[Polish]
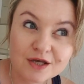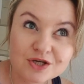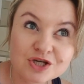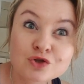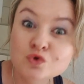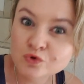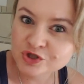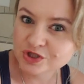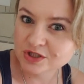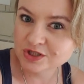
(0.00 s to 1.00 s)
się
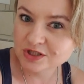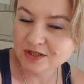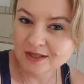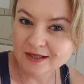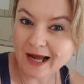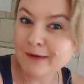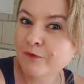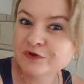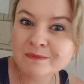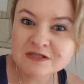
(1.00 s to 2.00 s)
dusić, albo
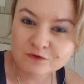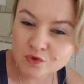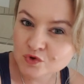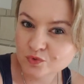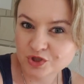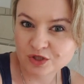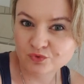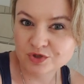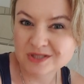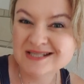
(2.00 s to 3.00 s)
w tym związku się
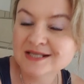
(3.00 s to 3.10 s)
dusić.